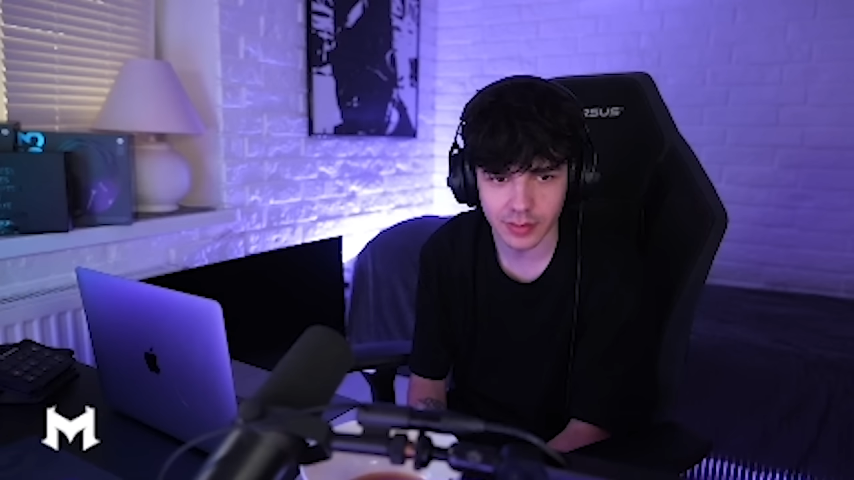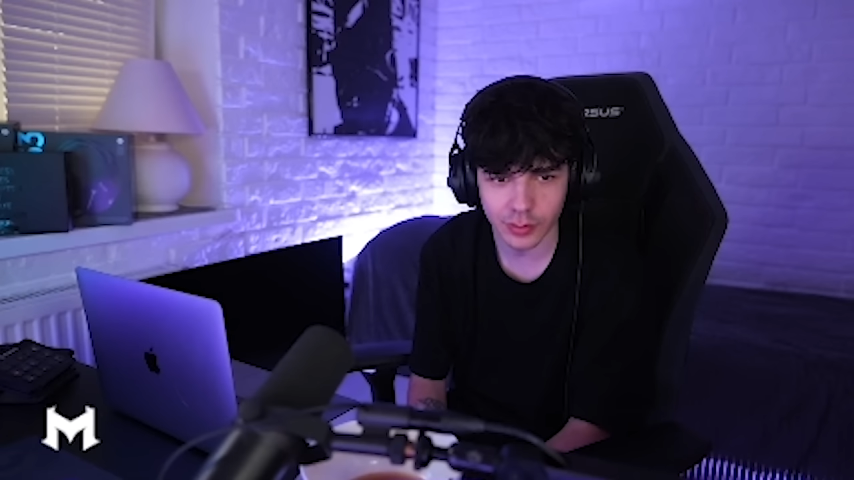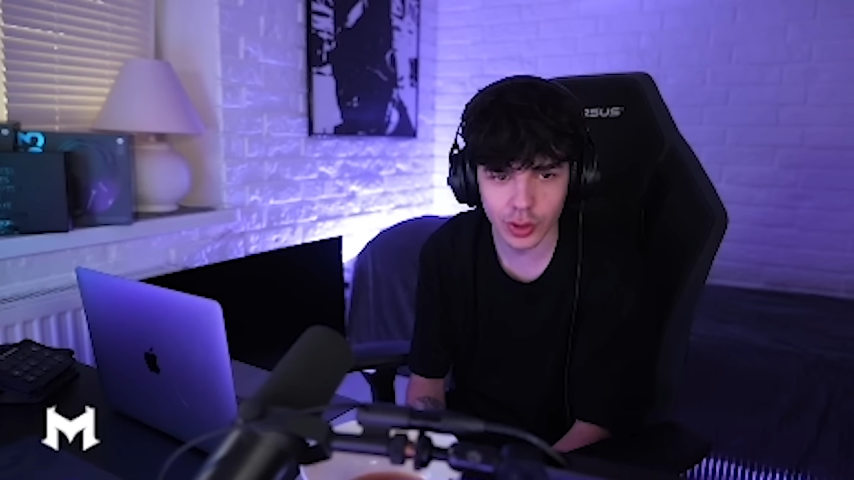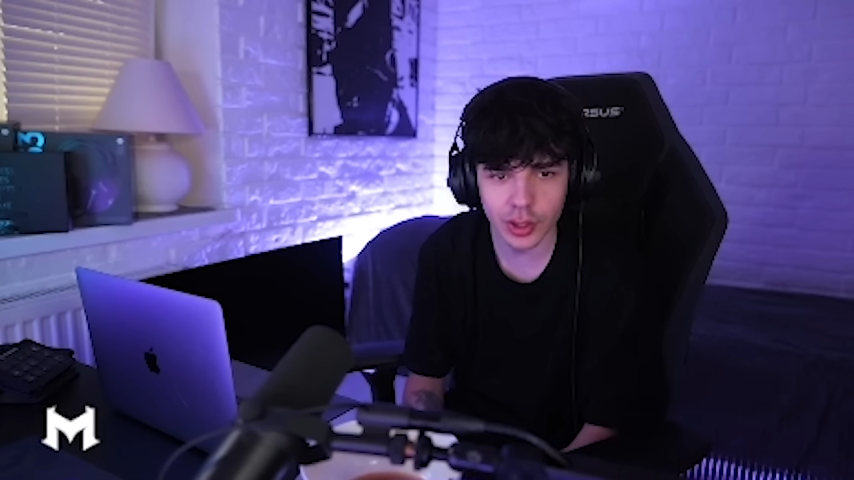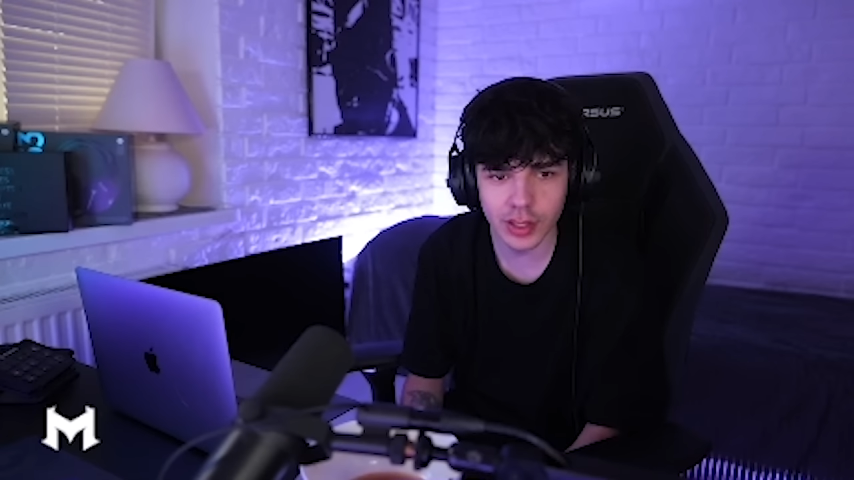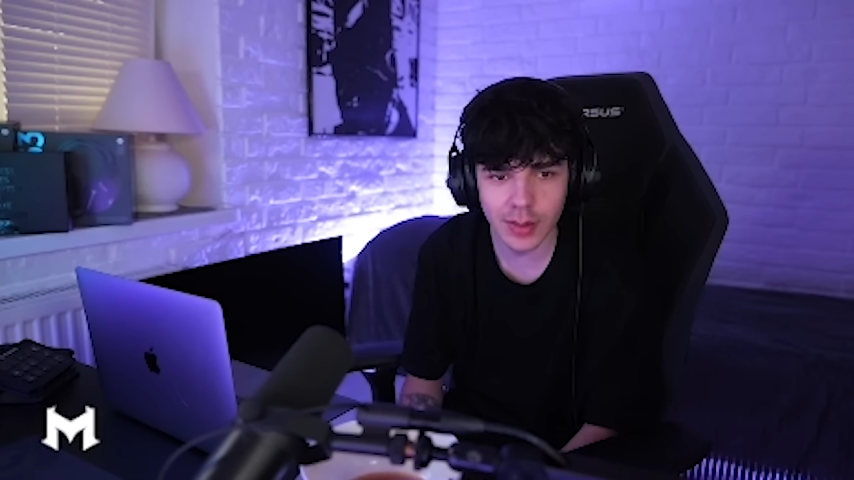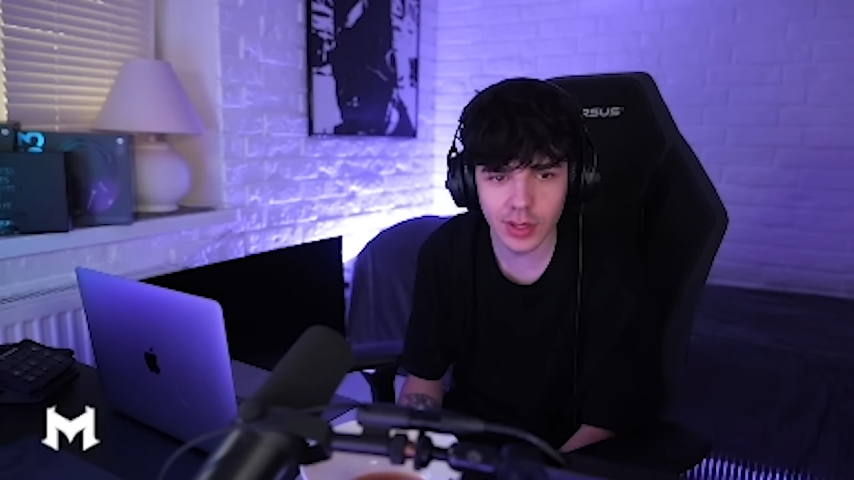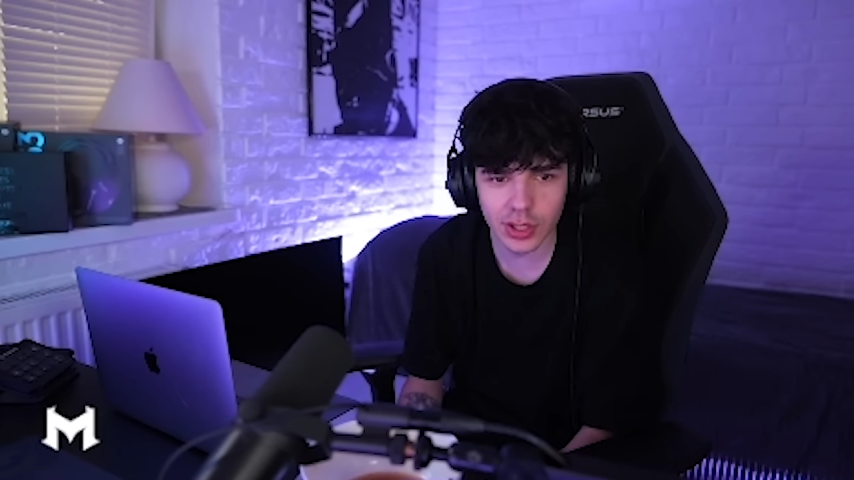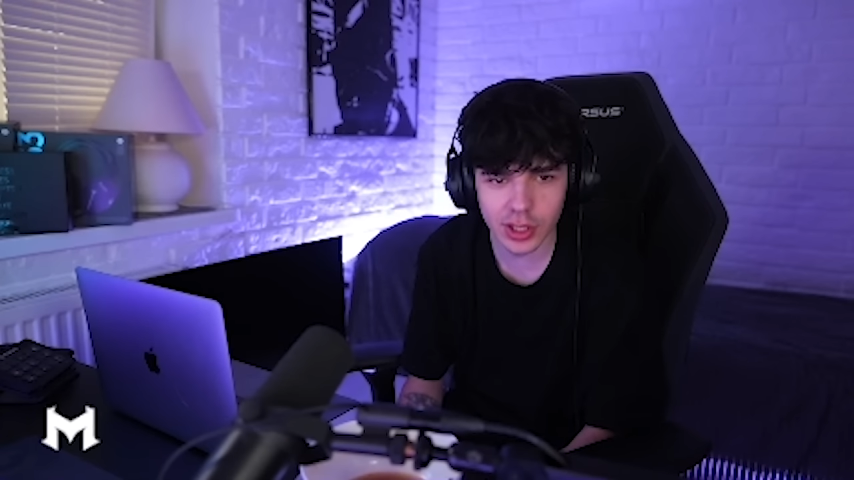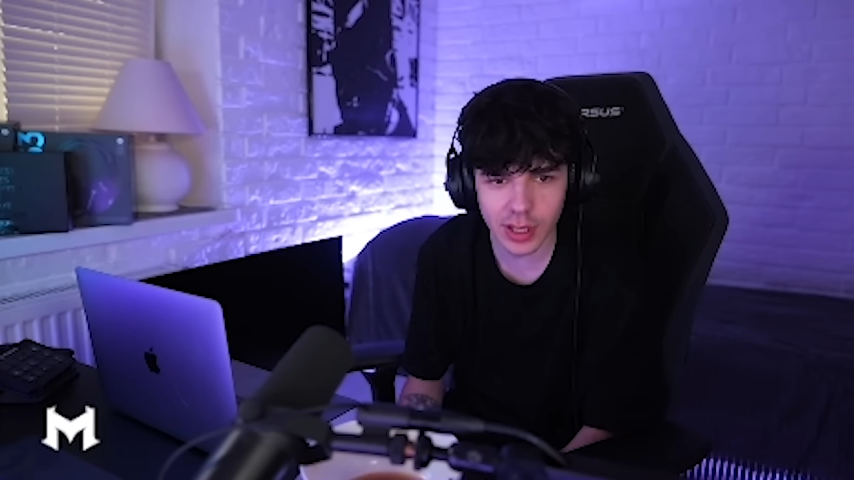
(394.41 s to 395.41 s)
No co
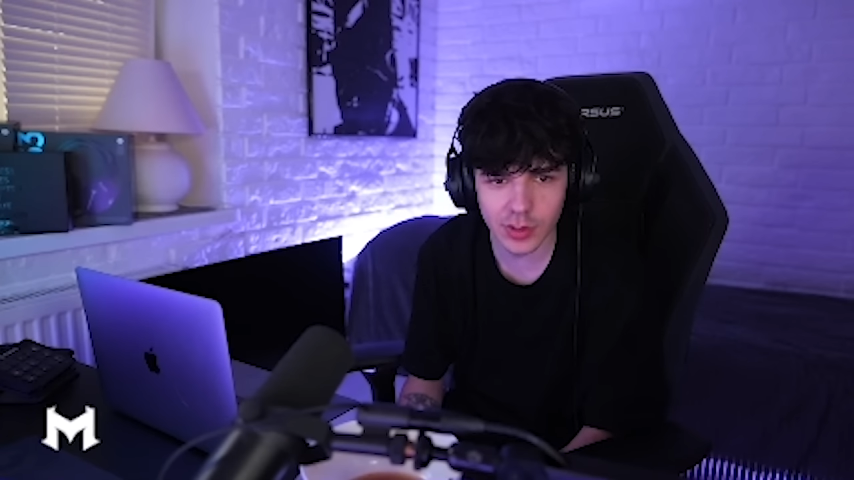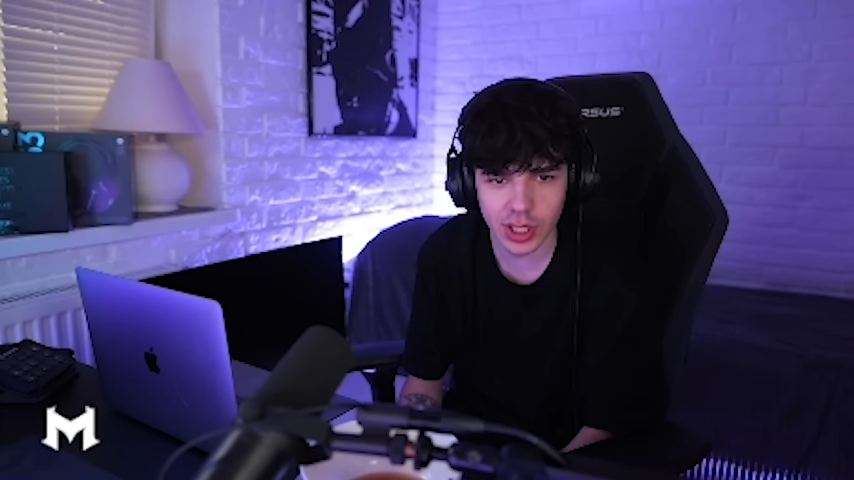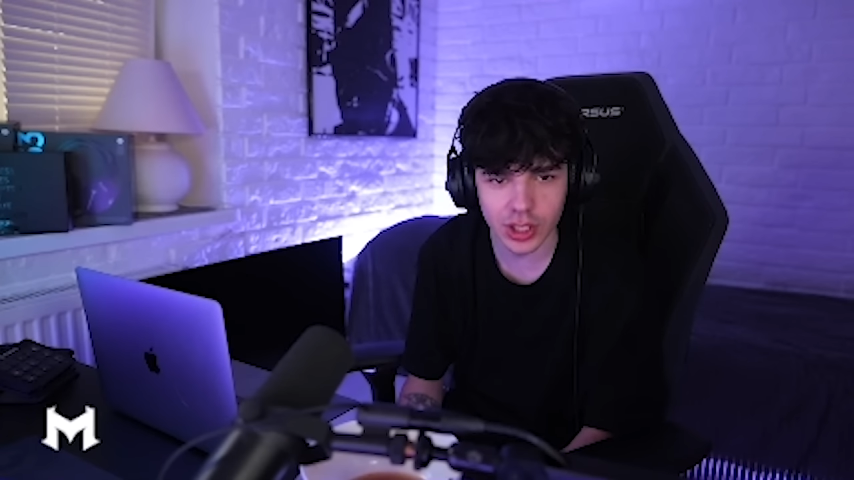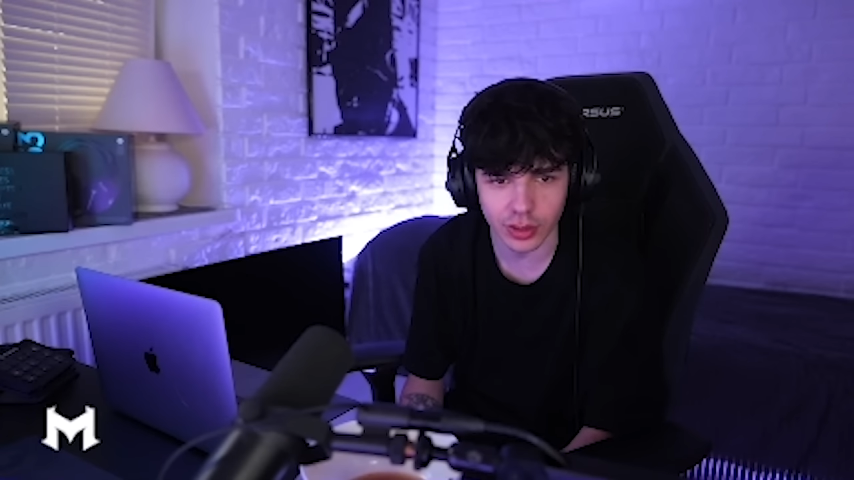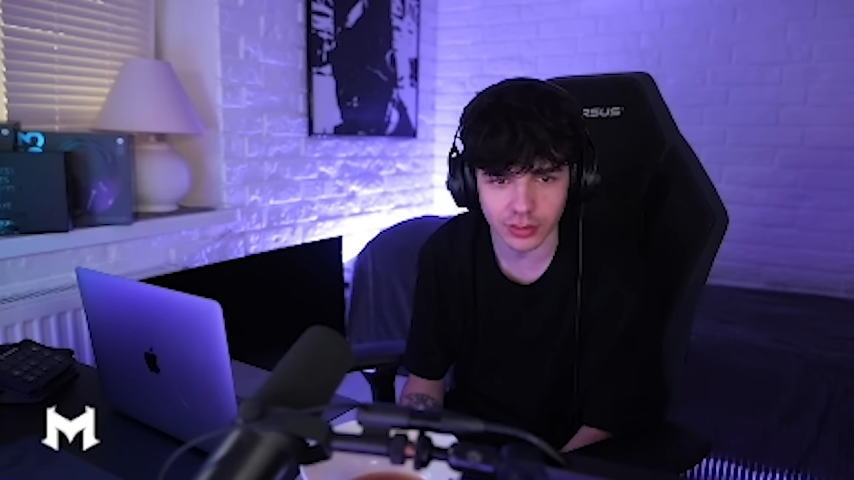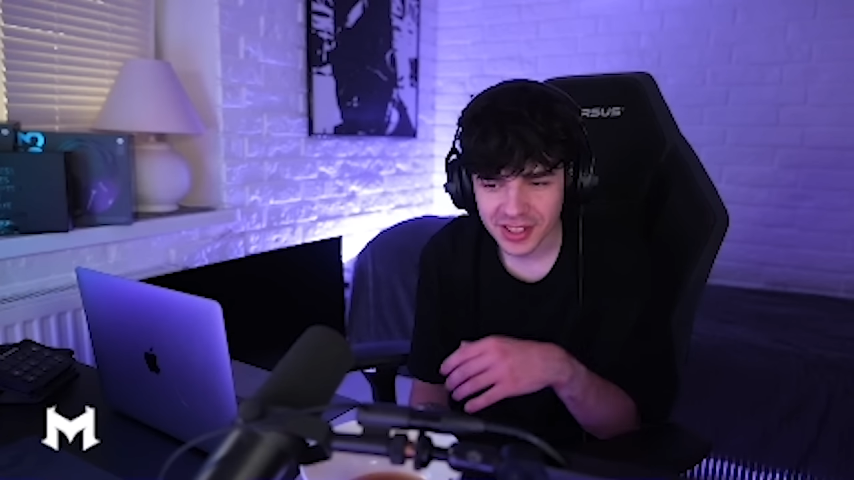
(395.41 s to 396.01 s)
najmniej 70.